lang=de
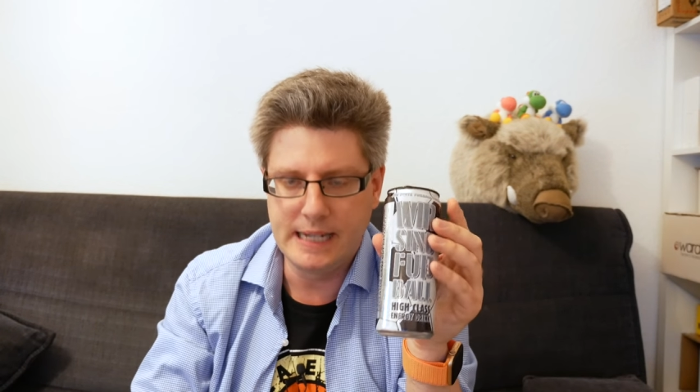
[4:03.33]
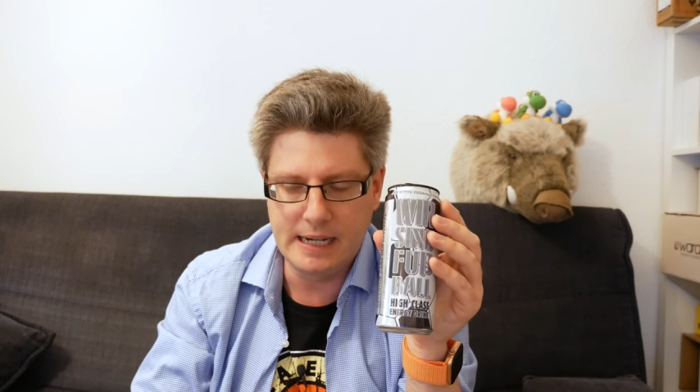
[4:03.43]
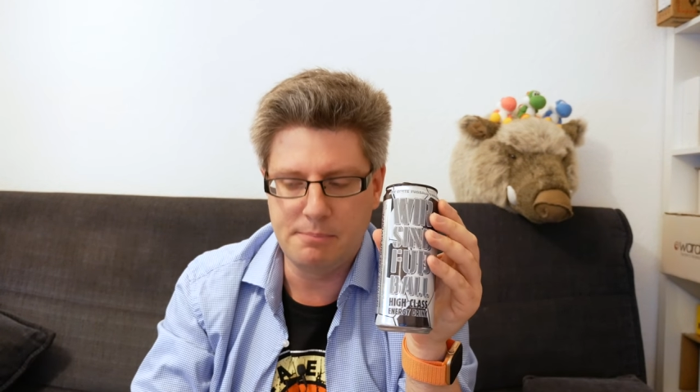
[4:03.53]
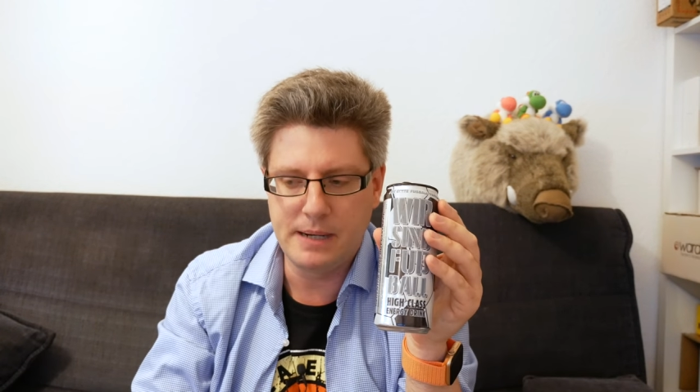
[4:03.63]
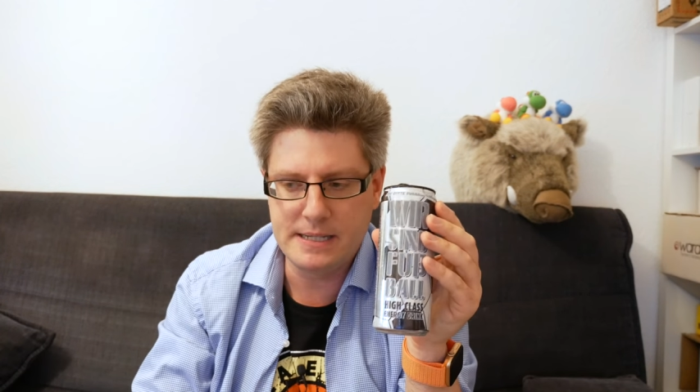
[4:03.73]

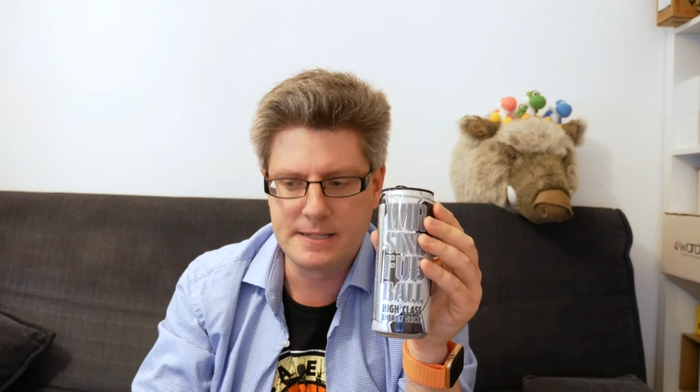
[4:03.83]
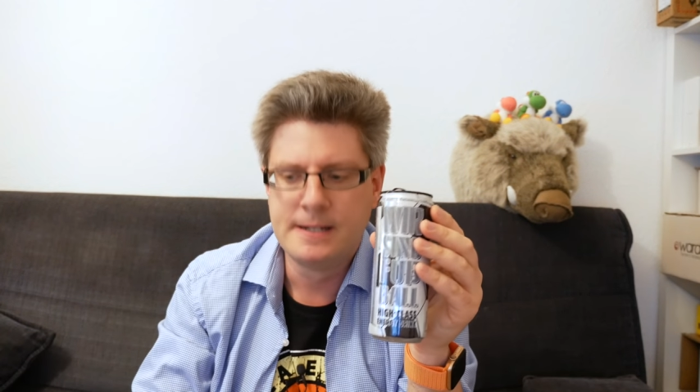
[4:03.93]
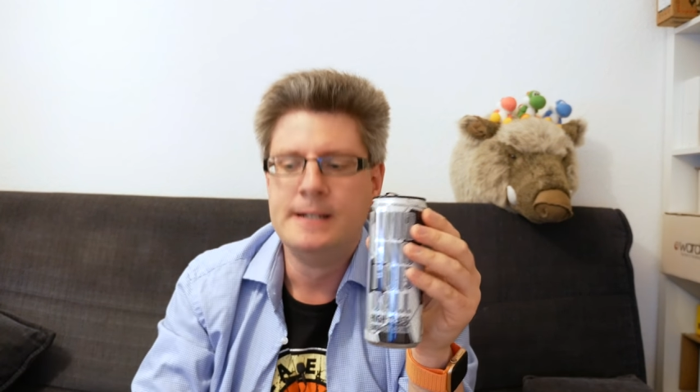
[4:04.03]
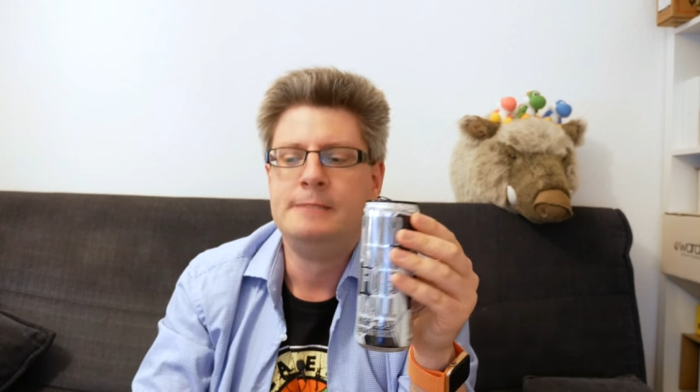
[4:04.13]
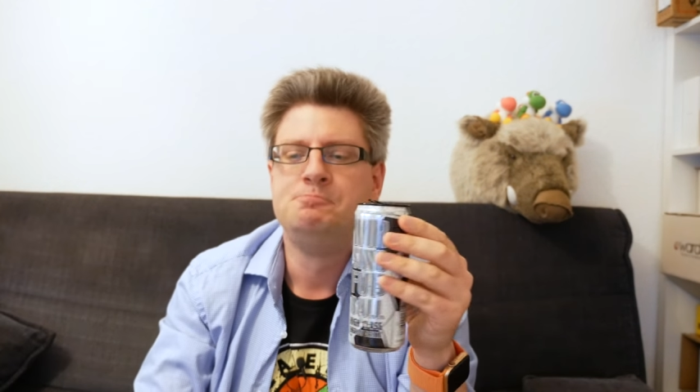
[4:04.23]
Ja, passt.
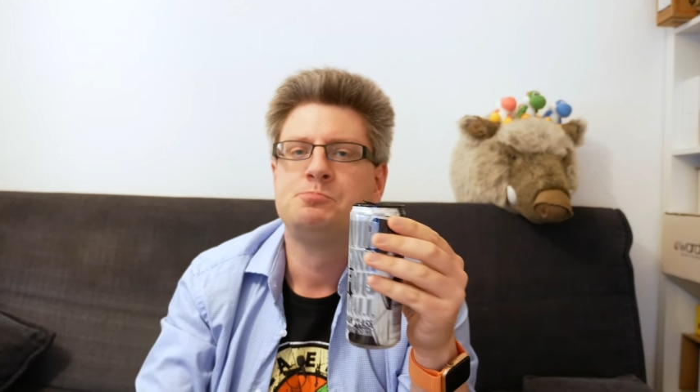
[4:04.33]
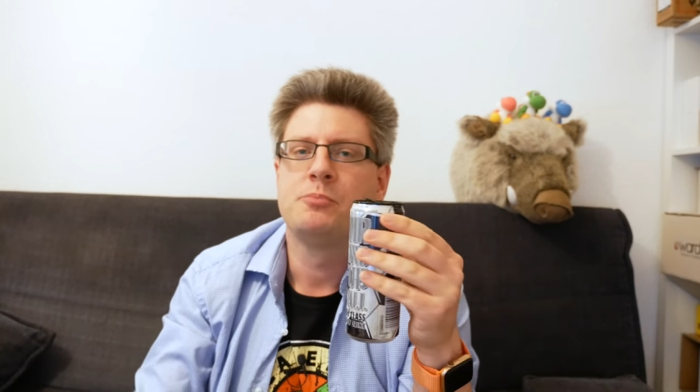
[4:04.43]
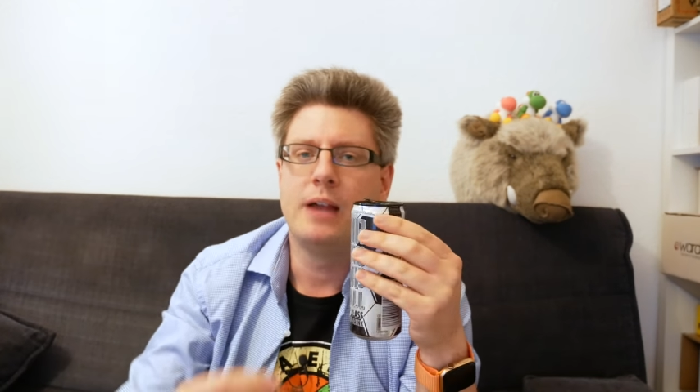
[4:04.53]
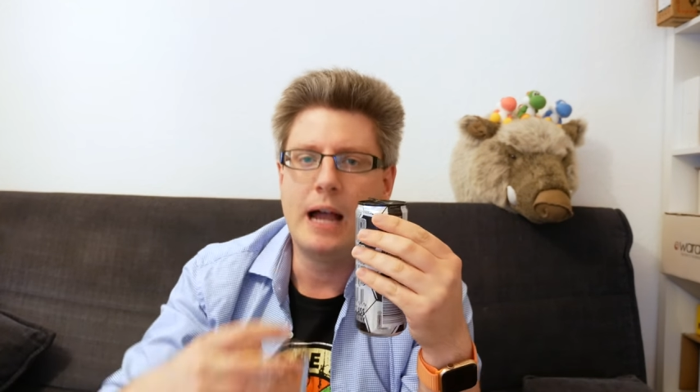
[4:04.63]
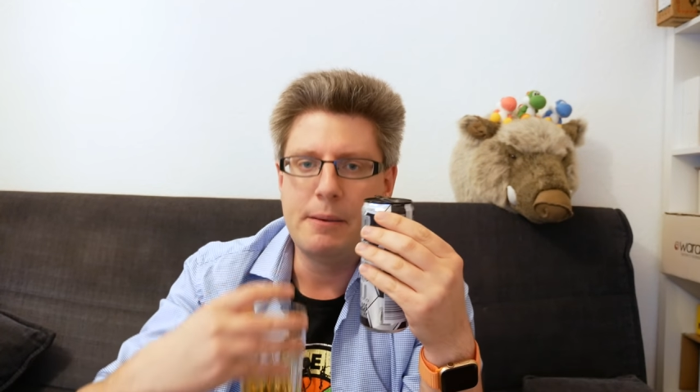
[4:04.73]

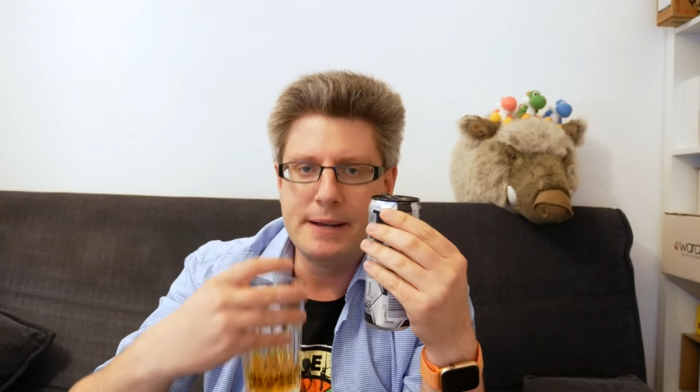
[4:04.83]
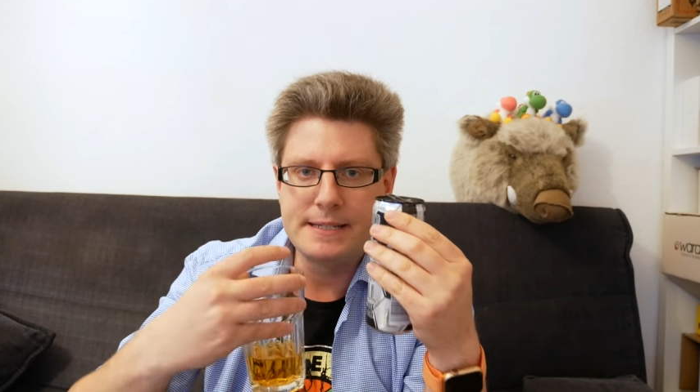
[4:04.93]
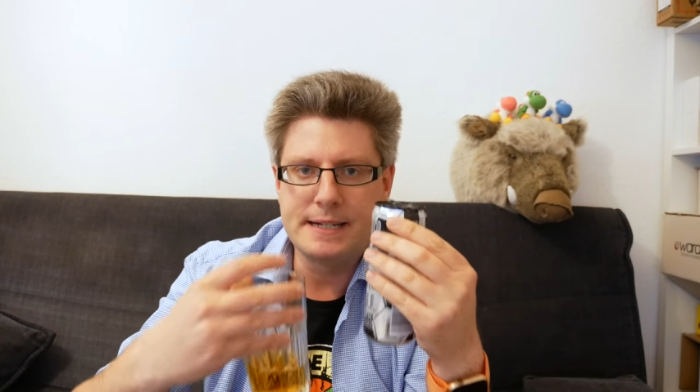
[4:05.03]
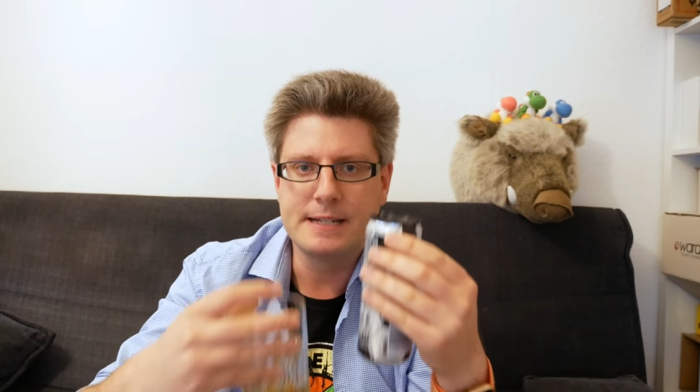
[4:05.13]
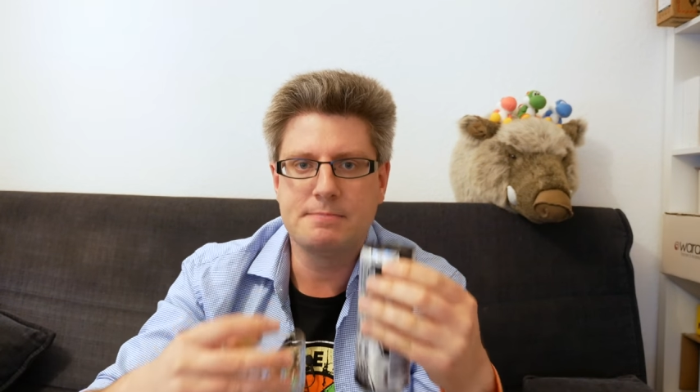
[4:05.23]
Aber ich
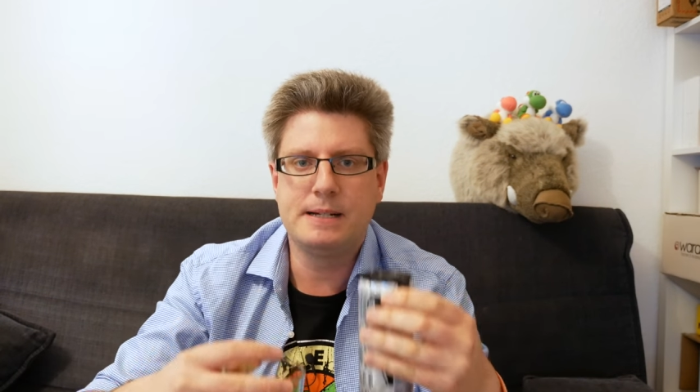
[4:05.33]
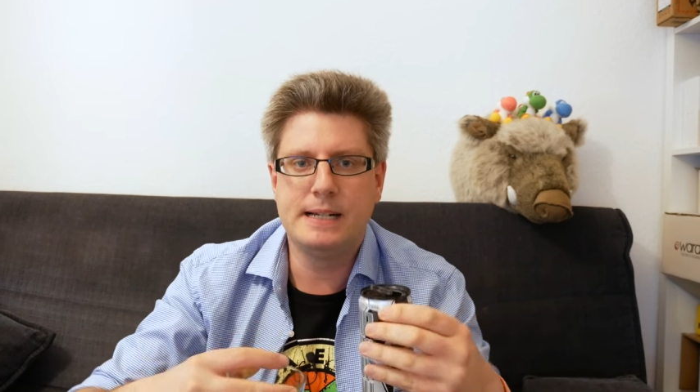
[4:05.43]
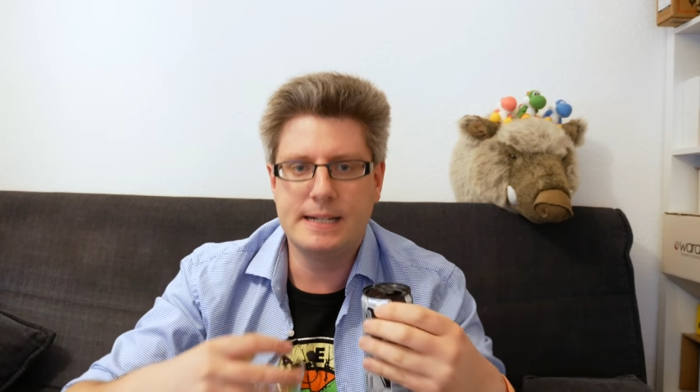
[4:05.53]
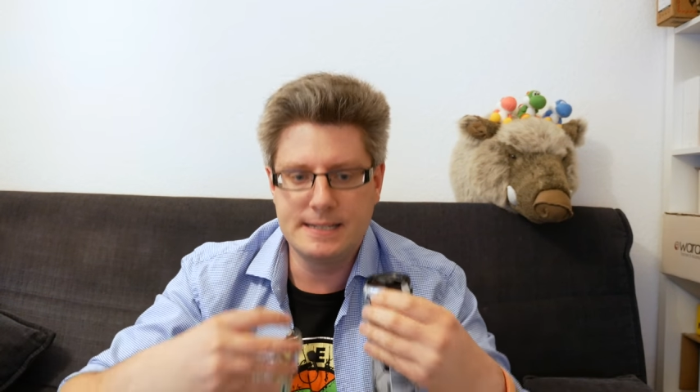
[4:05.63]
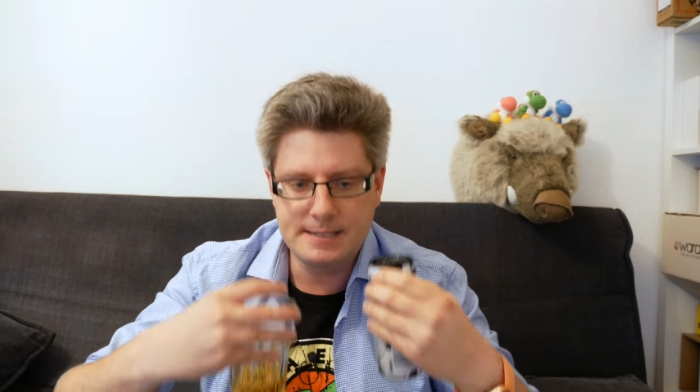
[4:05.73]
sage jetzt mal,
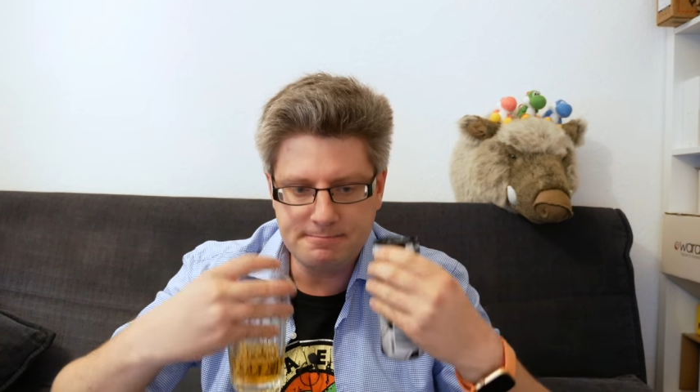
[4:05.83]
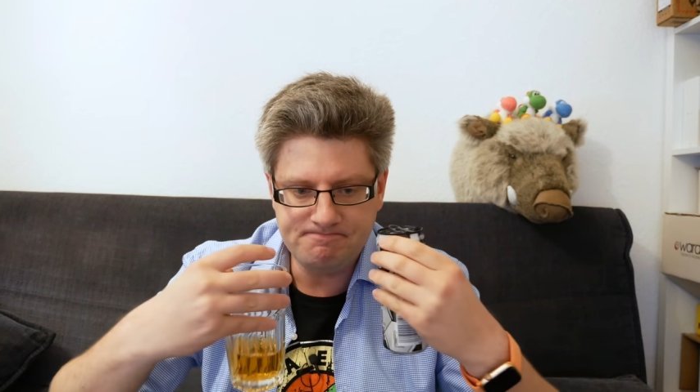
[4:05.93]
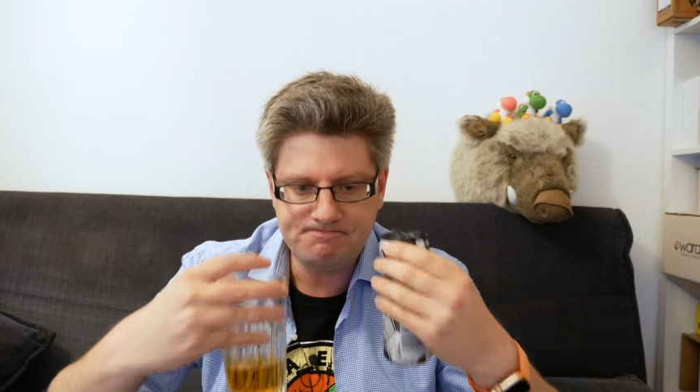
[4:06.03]
als